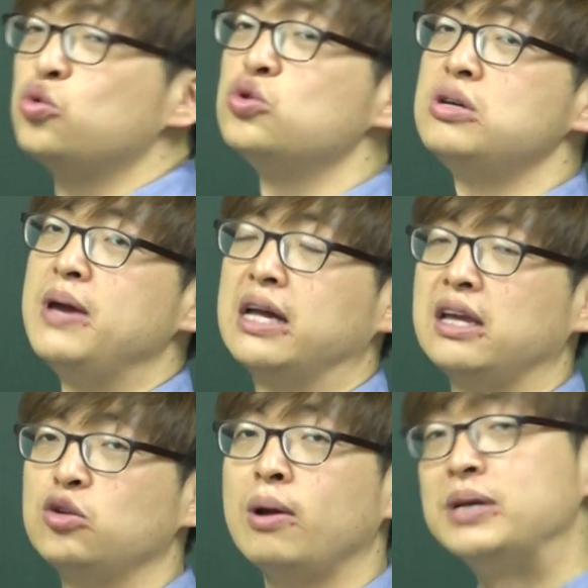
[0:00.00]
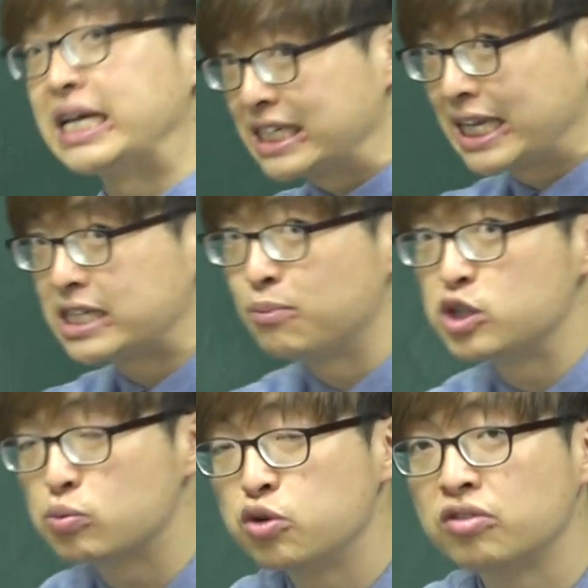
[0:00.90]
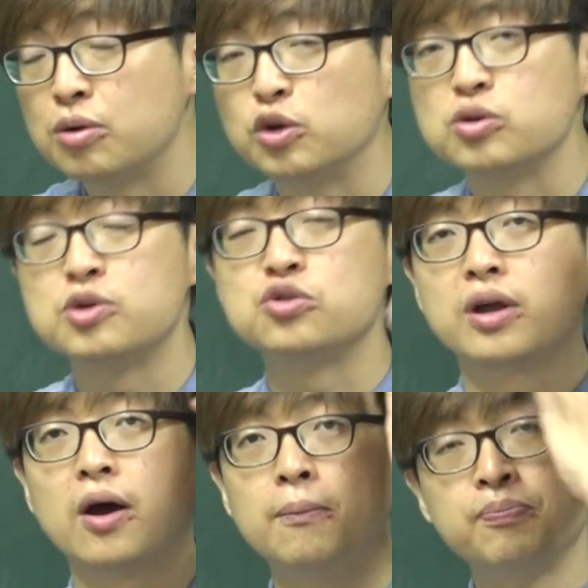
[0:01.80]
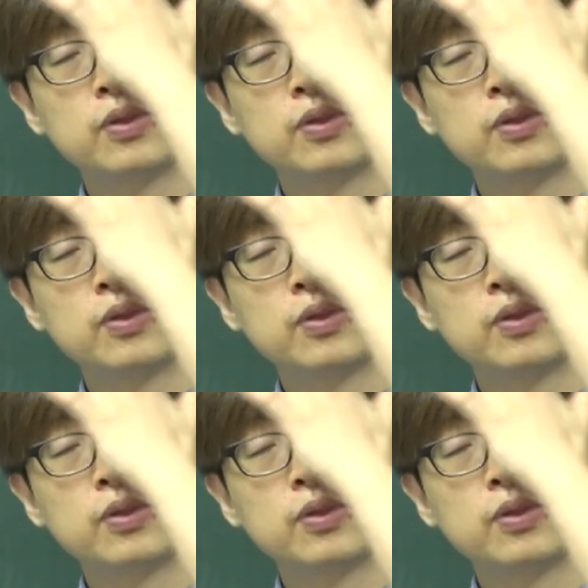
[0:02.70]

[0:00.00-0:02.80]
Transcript: 조심해야 되기도 합니다. 자, 다시 한번 이연 설명 좀 해줄게요.